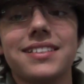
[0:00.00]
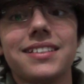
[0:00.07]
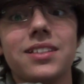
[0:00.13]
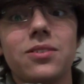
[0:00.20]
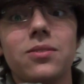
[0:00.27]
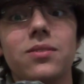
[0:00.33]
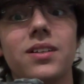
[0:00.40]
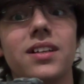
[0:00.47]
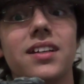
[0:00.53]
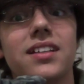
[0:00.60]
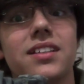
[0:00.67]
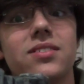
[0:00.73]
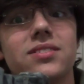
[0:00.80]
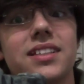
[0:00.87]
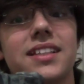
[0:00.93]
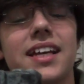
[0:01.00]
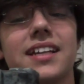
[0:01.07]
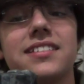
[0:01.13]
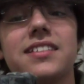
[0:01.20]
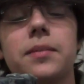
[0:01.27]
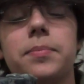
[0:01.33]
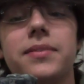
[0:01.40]
então tem uns
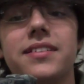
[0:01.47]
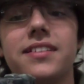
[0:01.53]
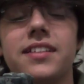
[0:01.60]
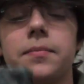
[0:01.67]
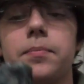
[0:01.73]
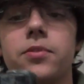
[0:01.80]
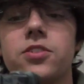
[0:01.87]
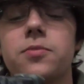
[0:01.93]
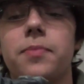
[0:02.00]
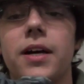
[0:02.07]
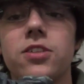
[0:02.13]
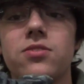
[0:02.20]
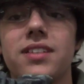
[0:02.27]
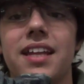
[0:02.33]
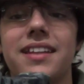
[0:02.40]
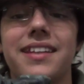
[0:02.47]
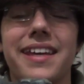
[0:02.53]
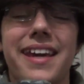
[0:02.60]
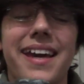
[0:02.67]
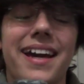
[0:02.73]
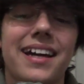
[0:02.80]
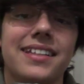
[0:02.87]
ataques que precisa ir por debaixo da
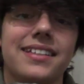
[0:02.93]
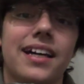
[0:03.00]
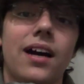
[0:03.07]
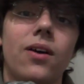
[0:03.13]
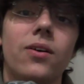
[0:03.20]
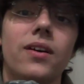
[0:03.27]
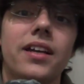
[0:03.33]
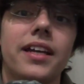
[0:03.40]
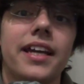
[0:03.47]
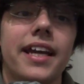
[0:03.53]
terra tal.